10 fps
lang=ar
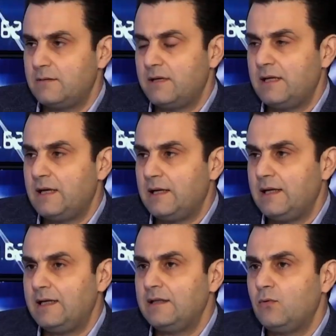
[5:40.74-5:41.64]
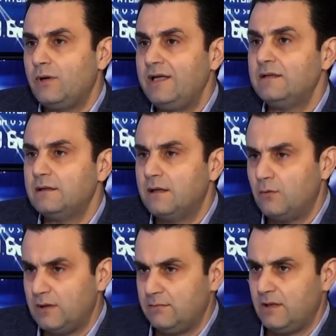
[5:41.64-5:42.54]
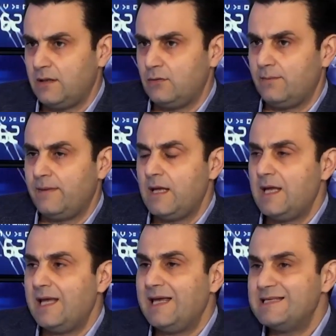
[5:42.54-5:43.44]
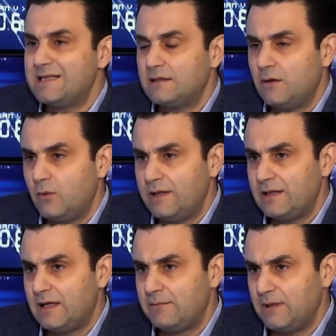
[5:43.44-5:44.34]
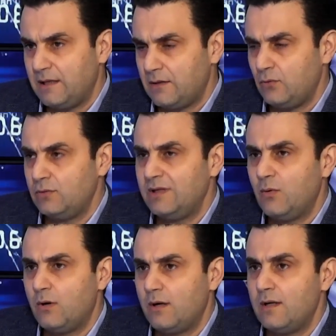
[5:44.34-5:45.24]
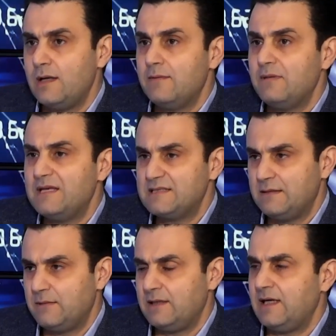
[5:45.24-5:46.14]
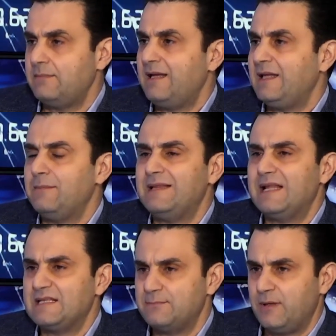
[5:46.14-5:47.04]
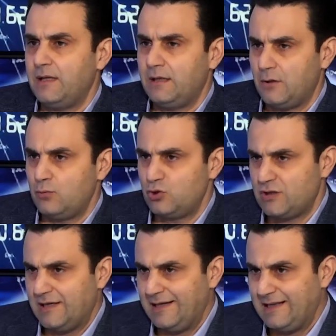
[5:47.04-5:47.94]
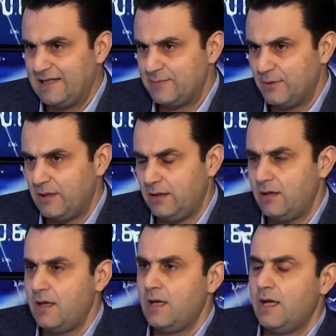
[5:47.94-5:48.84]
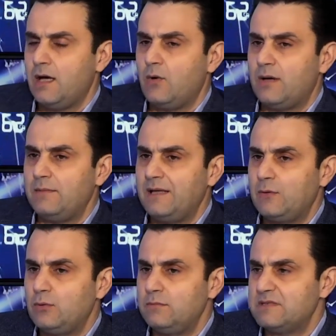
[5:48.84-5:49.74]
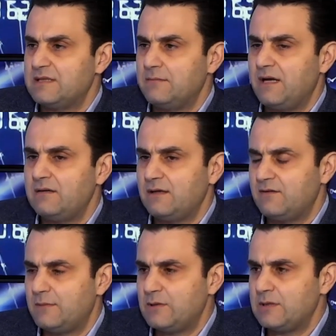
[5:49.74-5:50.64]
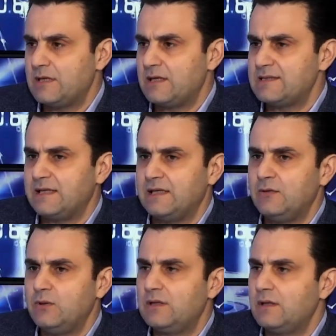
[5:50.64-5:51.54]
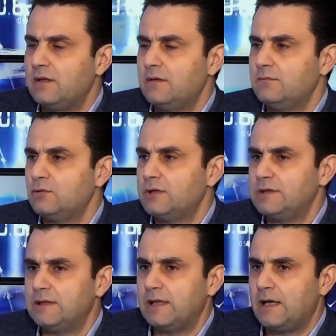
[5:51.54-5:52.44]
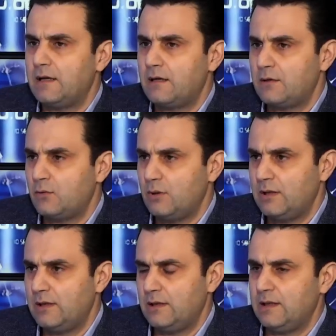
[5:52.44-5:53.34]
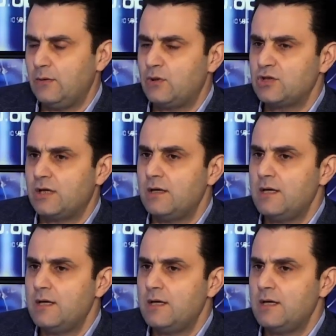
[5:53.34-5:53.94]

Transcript: ما لها علاقة نوعية الدواء اللي بناخده إذا دوينا اللي عم ناخده دواء بيأذي المعدة عم يعني نحكي مثل الأسبرين أو مشتقات الأسبرين نعم. أو عم ناخد بنسميه أنتي إنفلاماتوري دراجز يعني أدوية المضادة للحرارة وللوجع